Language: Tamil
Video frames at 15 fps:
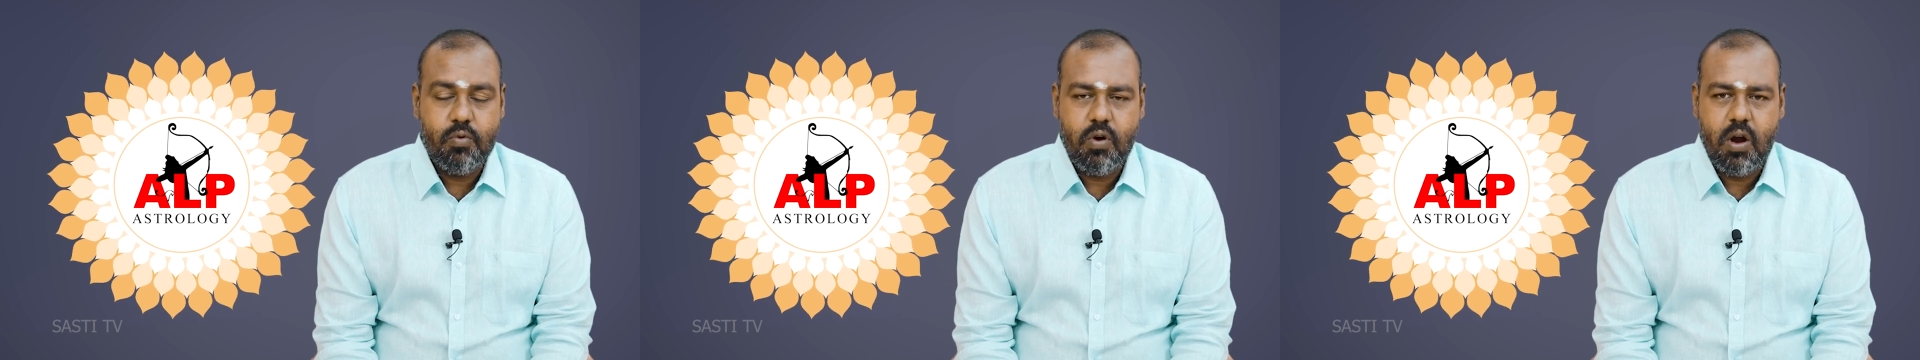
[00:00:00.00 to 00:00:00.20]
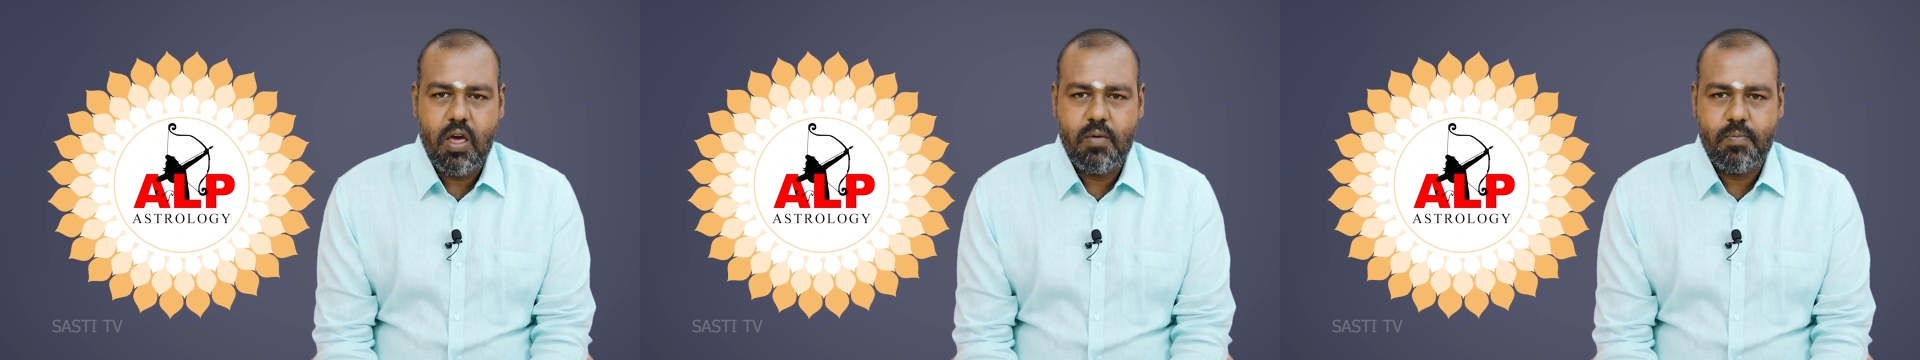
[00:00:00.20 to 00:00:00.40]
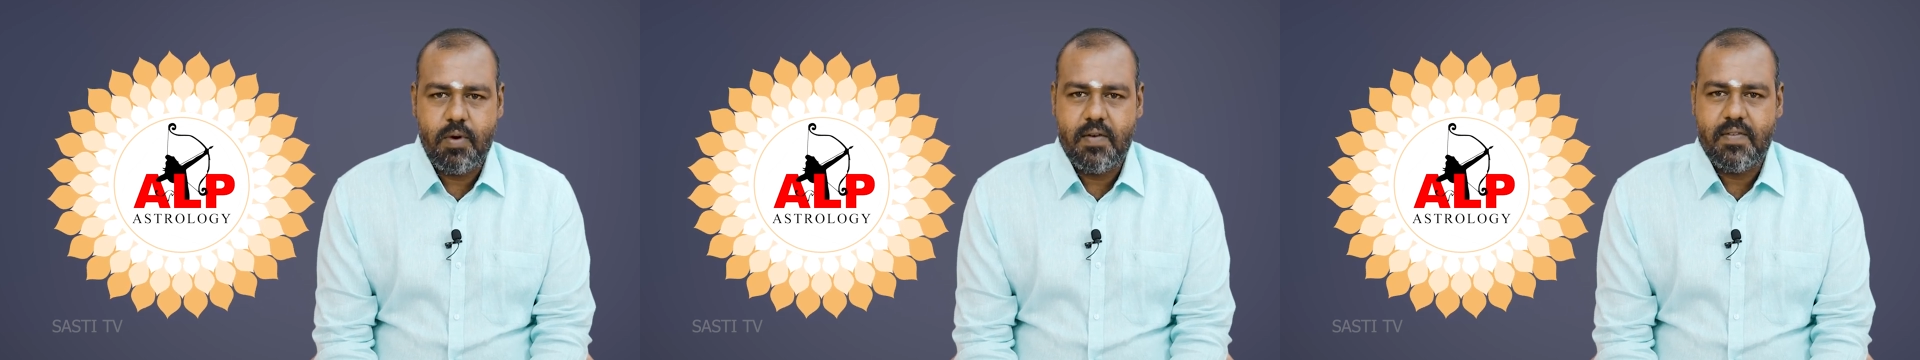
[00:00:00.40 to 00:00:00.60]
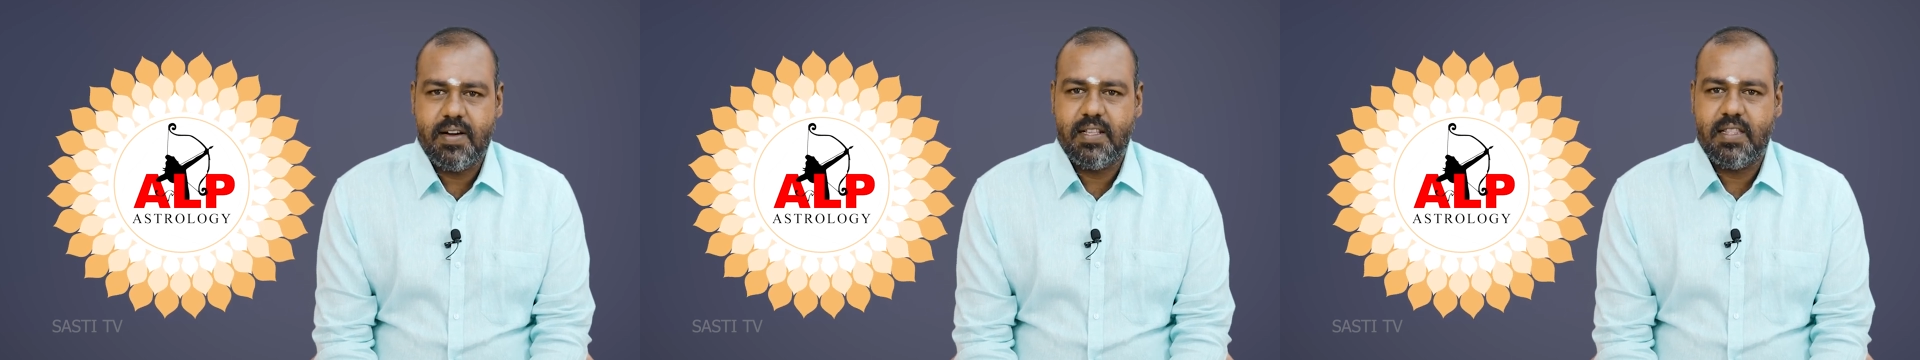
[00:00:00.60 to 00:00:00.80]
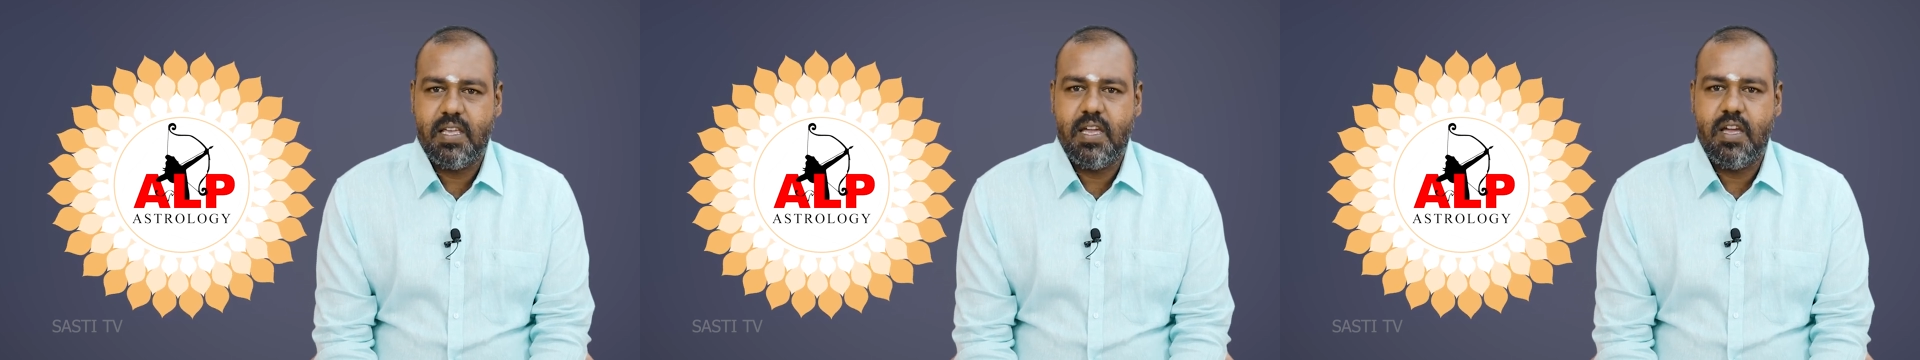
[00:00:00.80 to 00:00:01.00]
மூணாவது
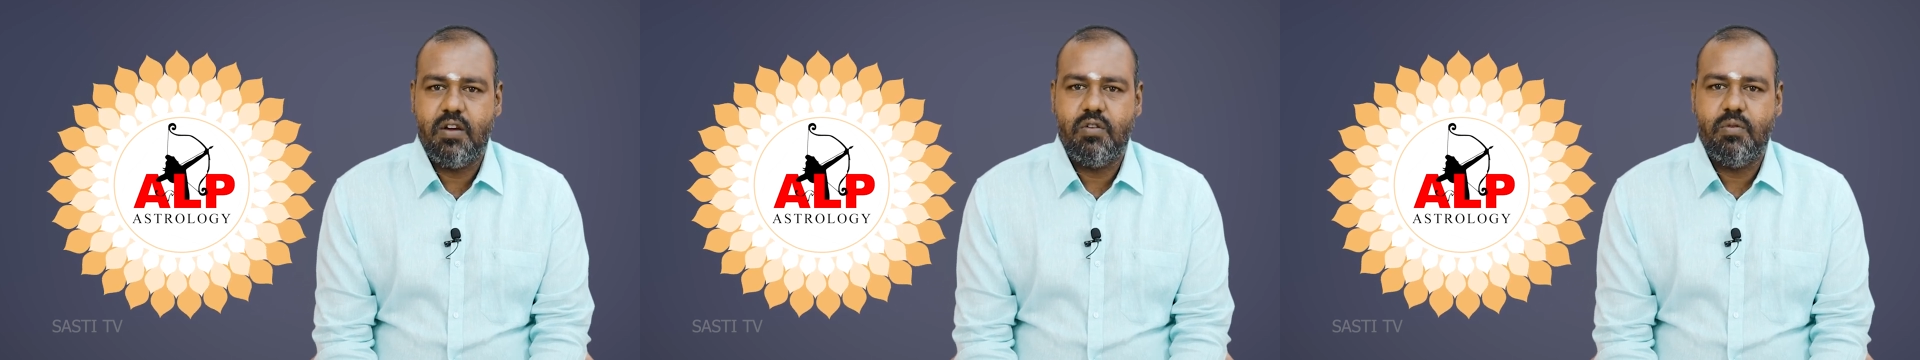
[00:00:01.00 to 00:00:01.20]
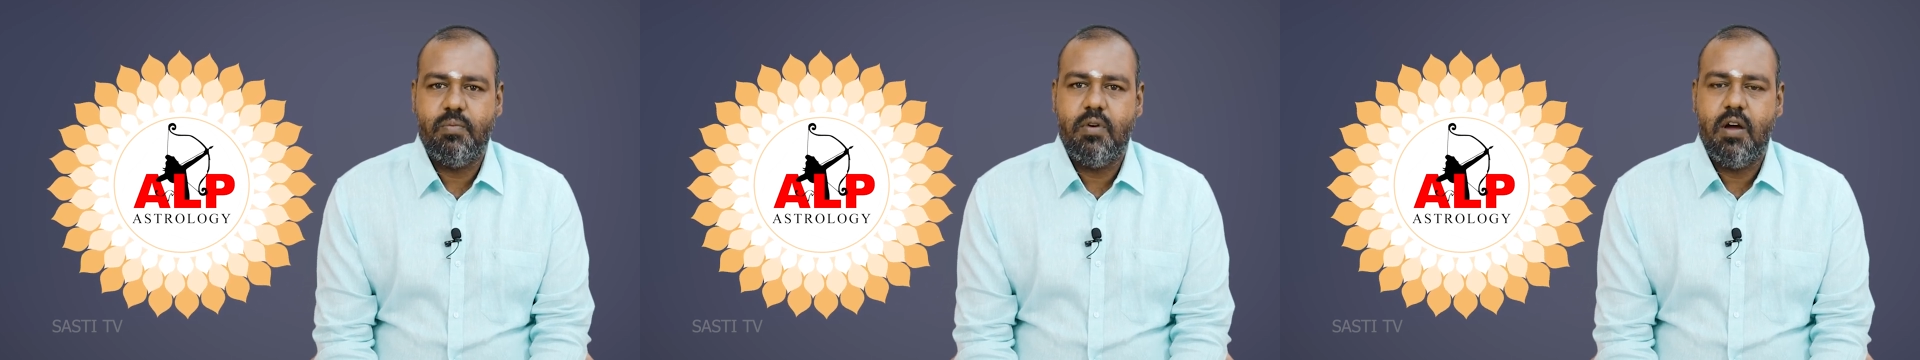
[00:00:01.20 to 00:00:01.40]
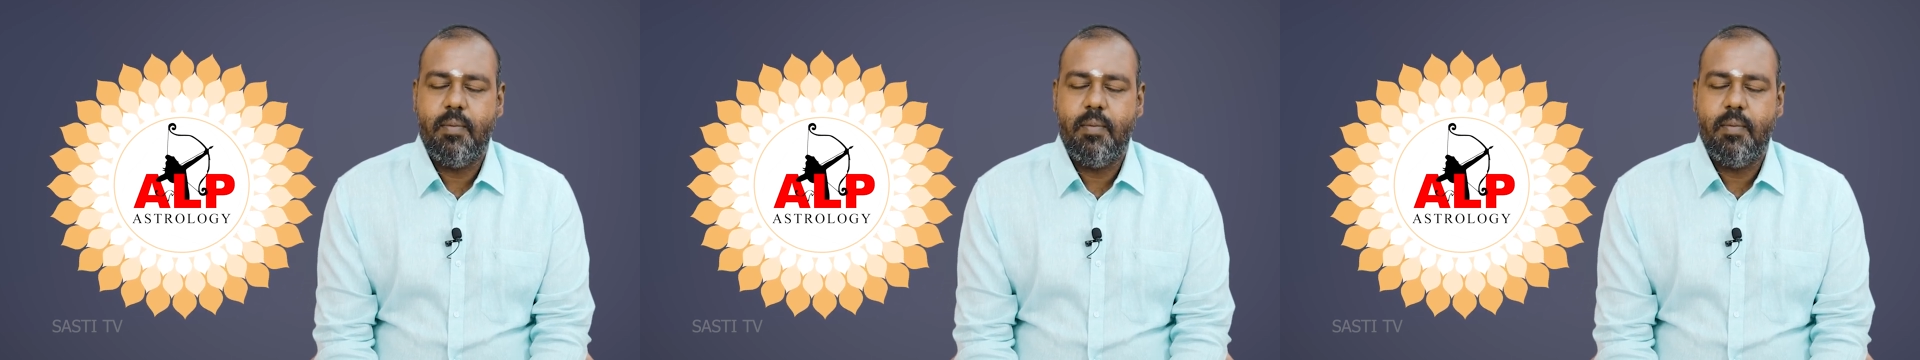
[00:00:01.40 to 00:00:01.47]
பாவகத்தை இயக்கும்